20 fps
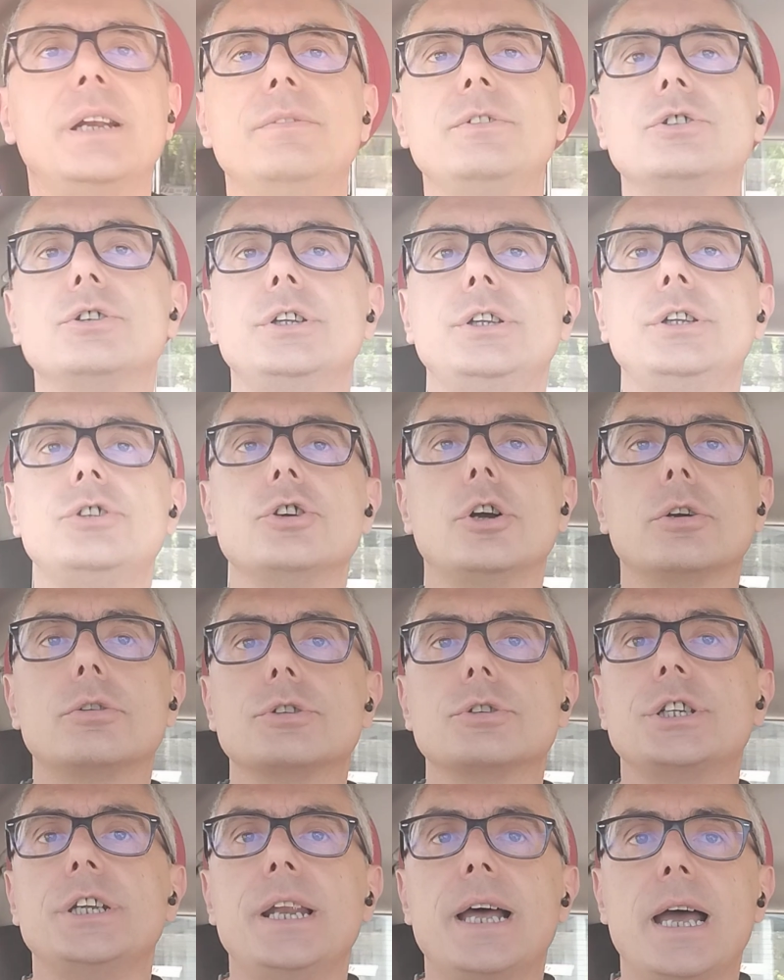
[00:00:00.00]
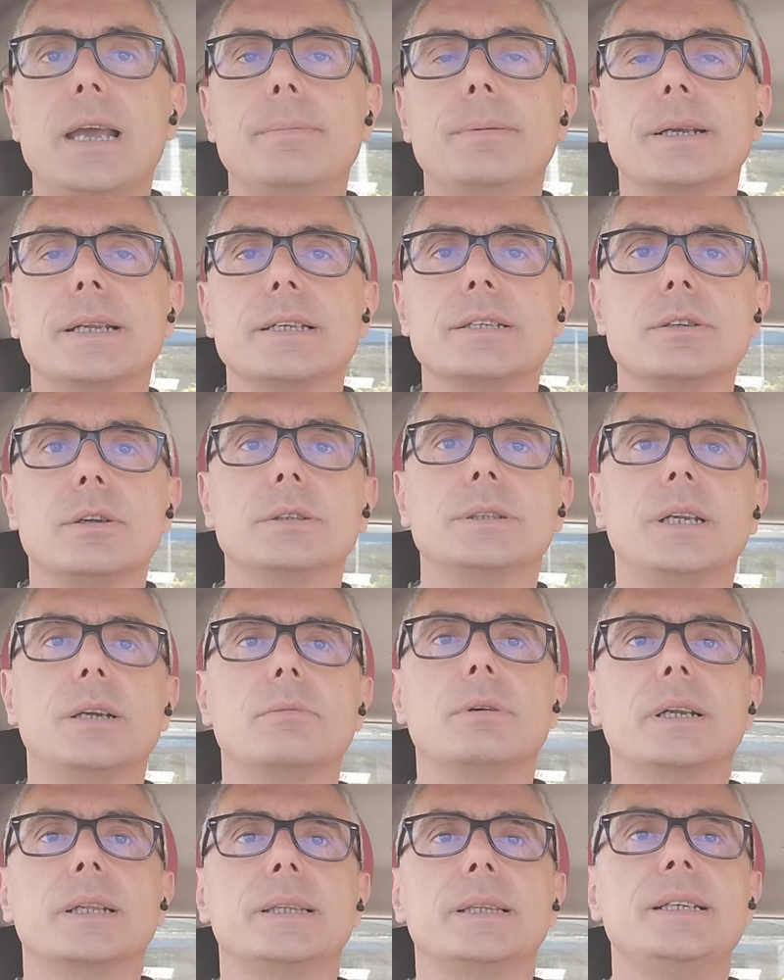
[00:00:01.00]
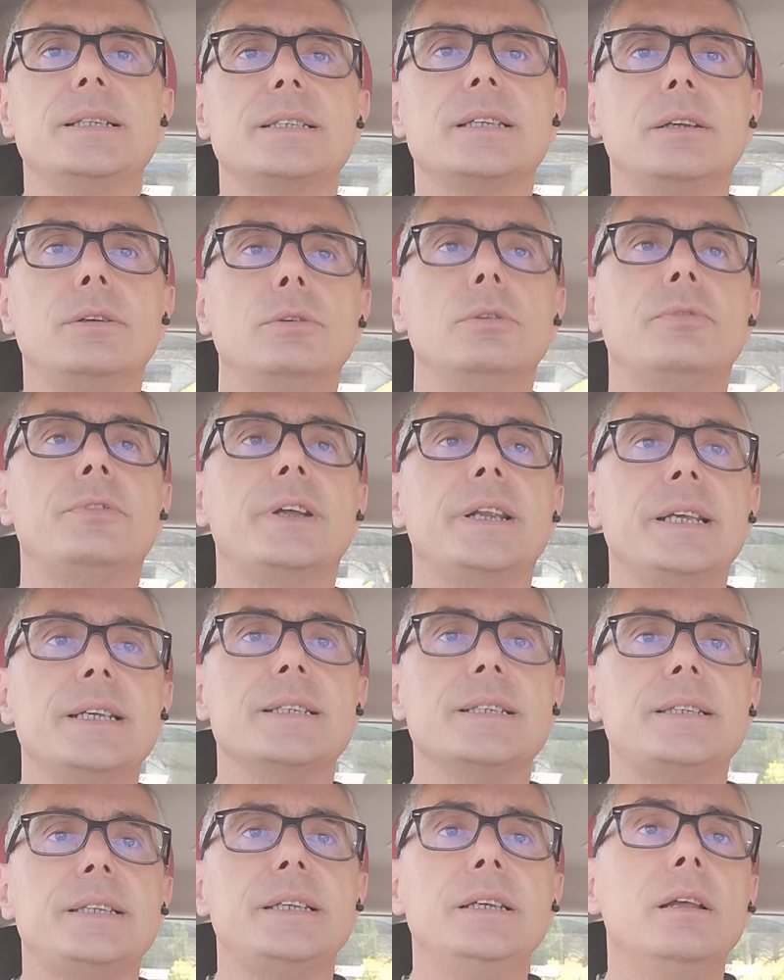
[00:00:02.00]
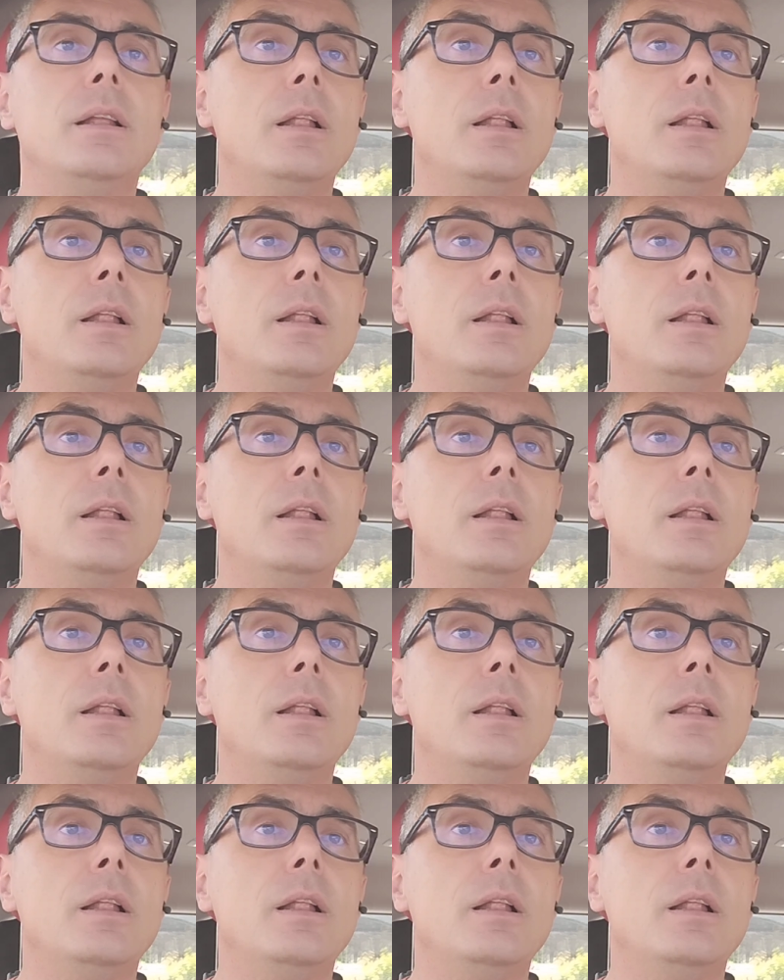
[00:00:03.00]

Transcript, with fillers: la visione di gioco ce l'hai, perché sennò trequartista non lo faresti.